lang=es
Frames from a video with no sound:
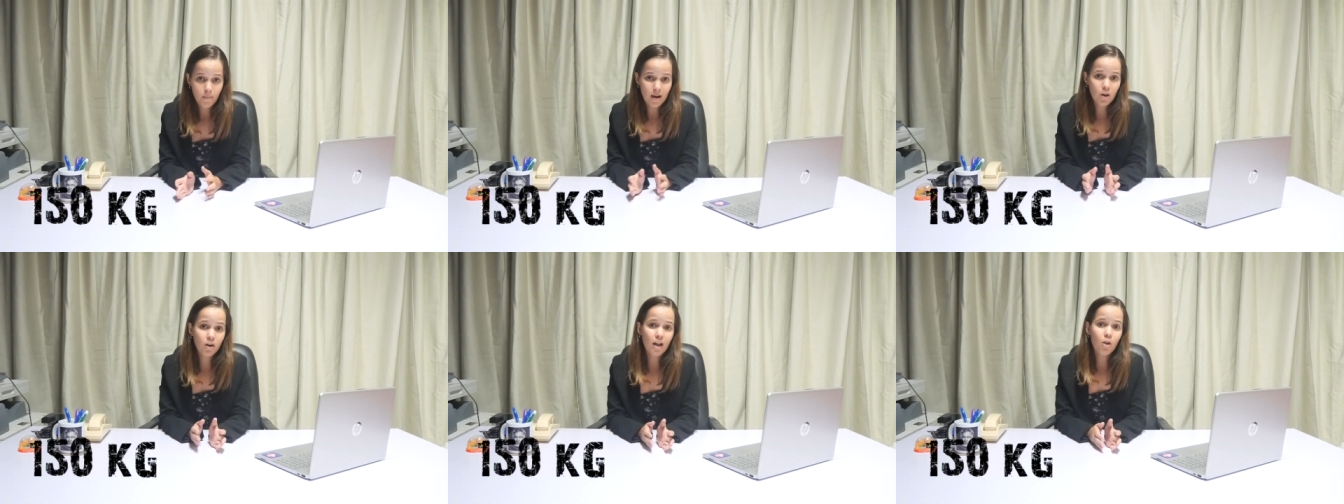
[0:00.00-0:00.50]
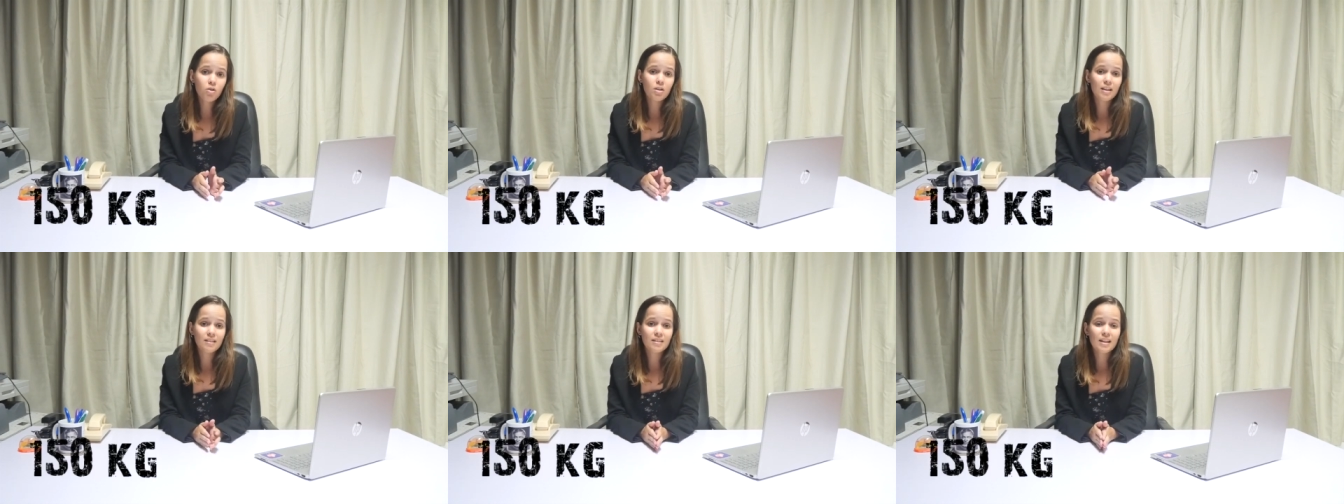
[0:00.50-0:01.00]
valorados
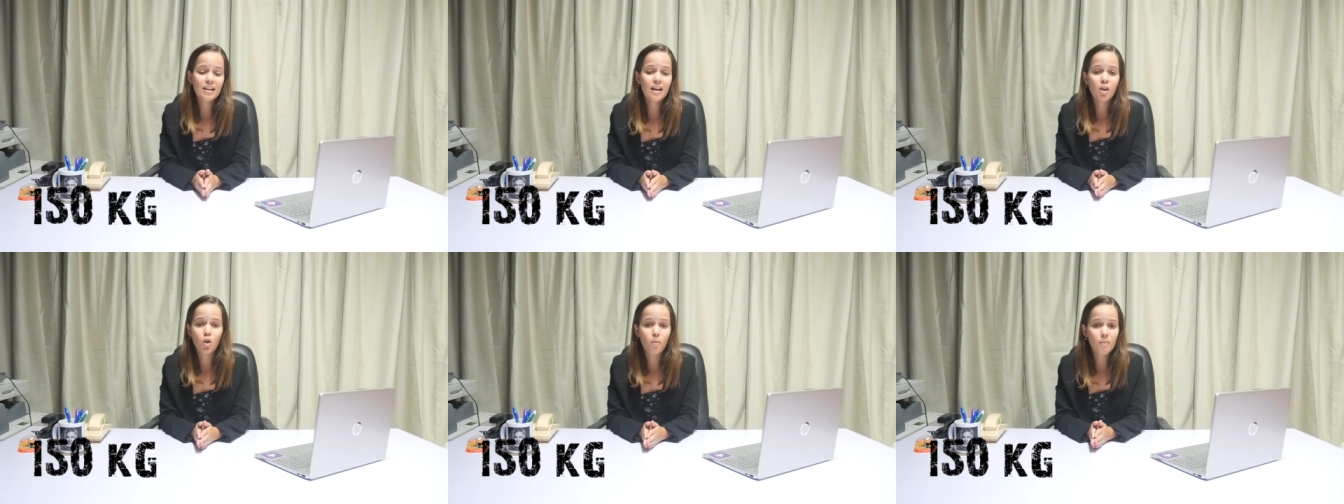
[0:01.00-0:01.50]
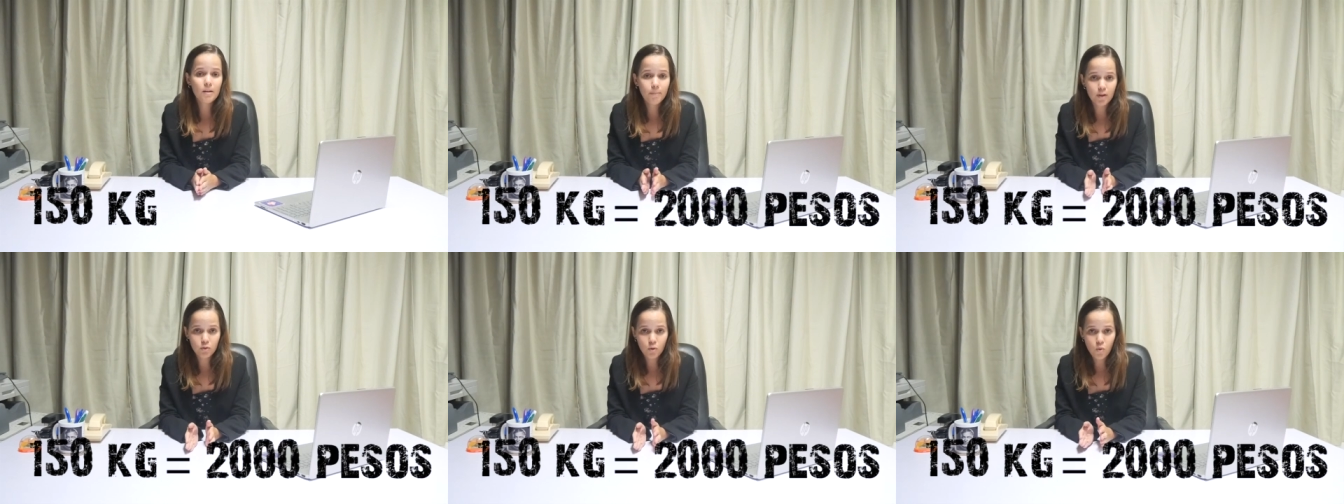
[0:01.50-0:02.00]
en cerca de 2.000
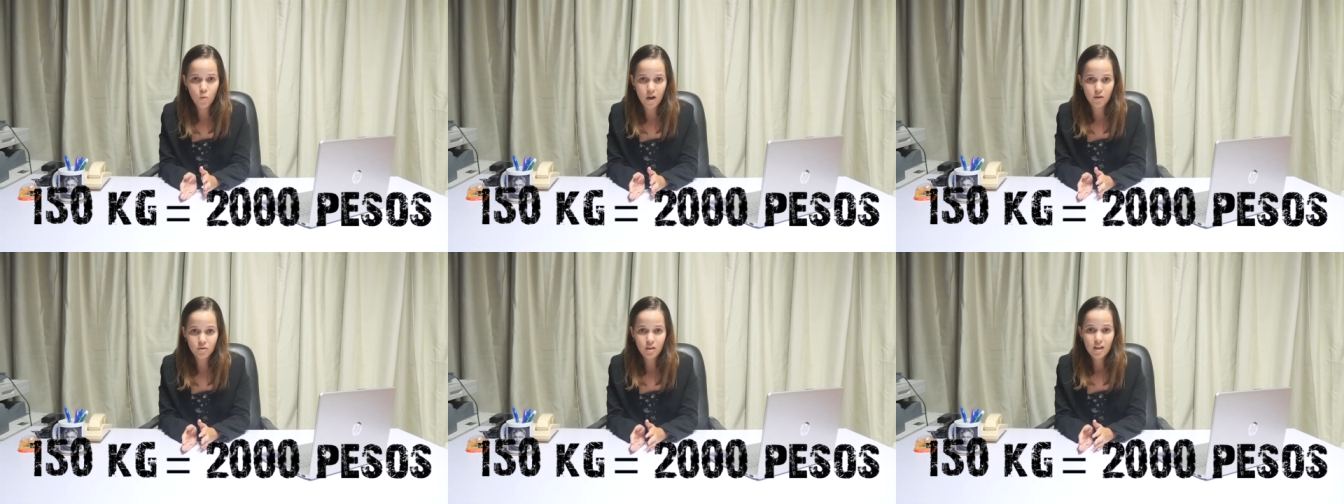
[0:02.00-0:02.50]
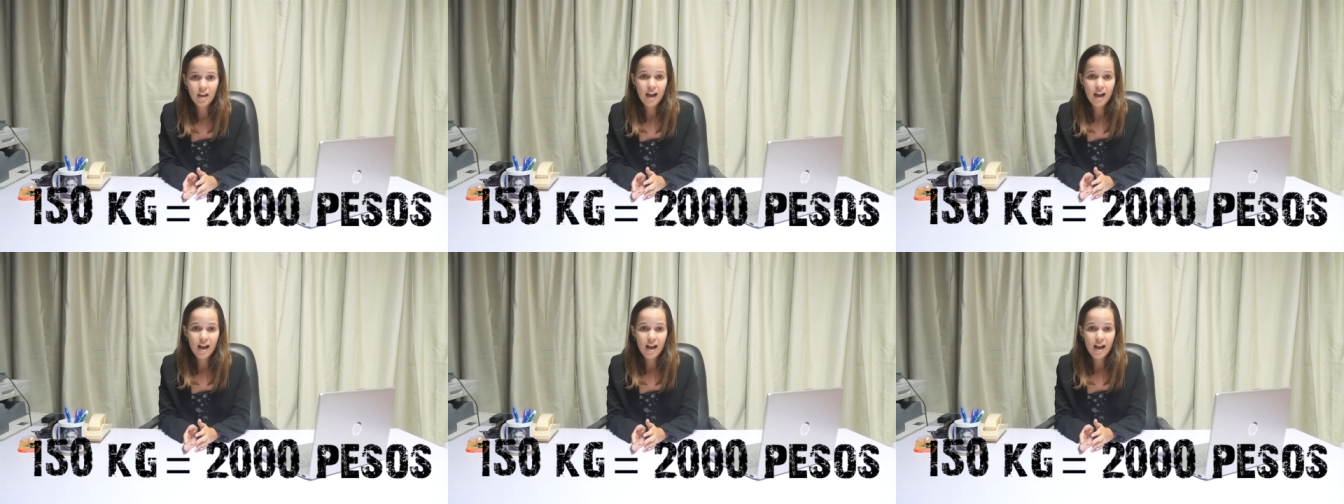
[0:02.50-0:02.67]
pesos cubanos,